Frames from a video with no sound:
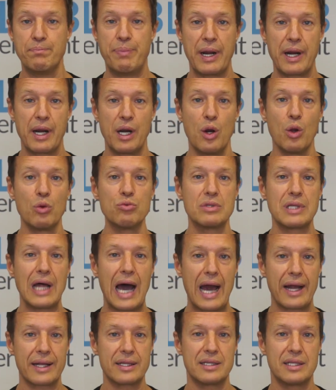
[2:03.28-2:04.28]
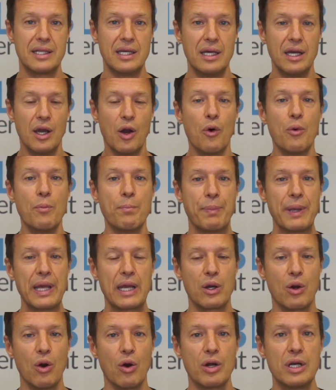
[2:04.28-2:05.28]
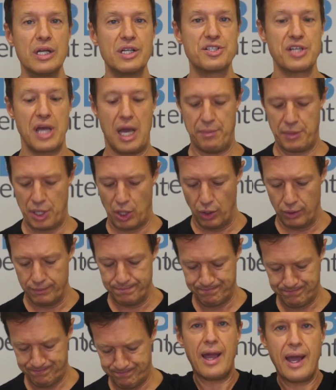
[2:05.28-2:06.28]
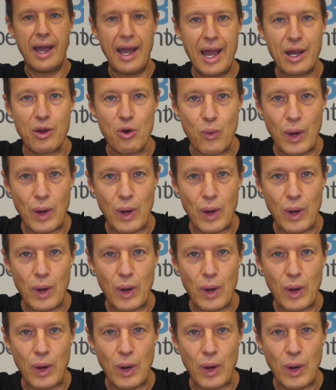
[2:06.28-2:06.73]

per non darti un picco glicemico. Ecco